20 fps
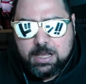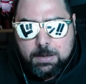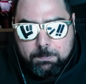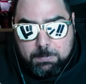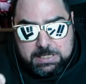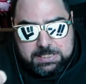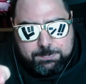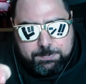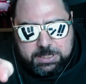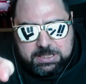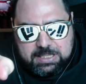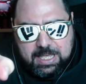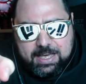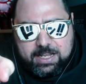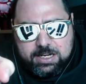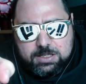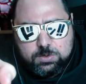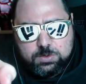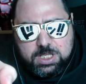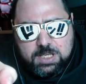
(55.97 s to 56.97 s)
ma
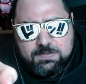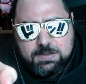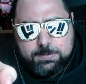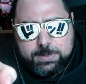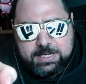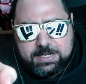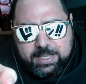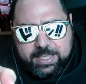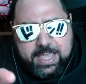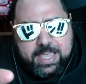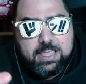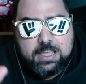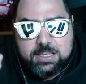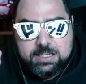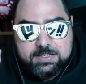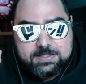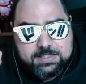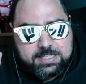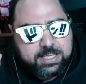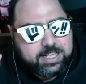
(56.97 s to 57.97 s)
aspettare tu devi perché
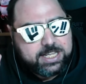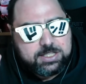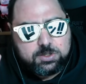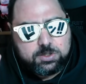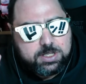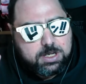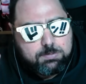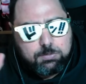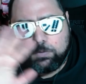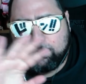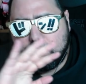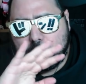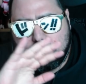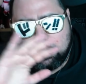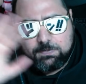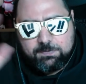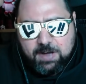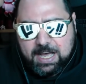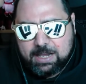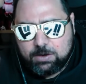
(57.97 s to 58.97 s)
il segreto del mondo
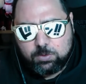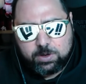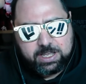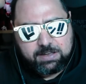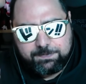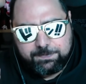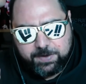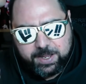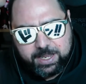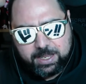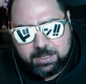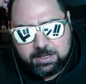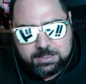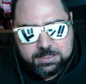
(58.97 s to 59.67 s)
non vale un caffè.